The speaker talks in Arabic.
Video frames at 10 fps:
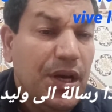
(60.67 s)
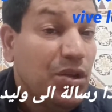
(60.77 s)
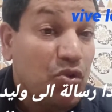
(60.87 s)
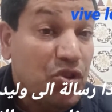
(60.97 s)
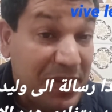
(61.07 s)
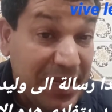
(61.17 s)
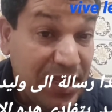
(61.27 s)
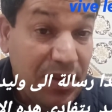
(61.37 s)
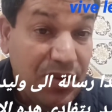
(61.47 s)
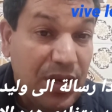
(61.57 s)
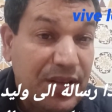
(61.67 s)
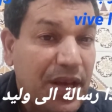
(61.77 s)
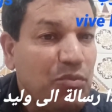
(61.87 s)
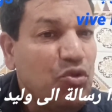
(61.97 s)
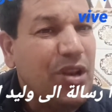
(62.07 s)
تونس ما خصناش
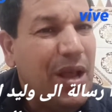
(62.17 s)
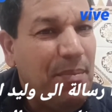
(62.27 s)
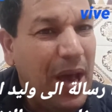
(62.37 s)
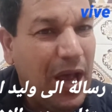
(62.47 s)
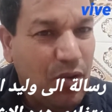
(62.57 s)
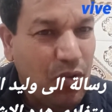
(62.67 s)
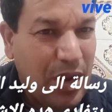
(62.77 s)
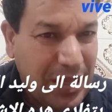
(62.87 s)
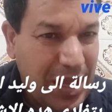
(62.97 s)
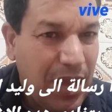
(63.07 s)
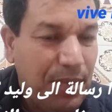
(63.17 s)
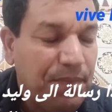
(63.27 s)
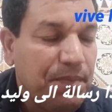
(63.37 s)
نحترموش لعب معاه الكره باه طيب.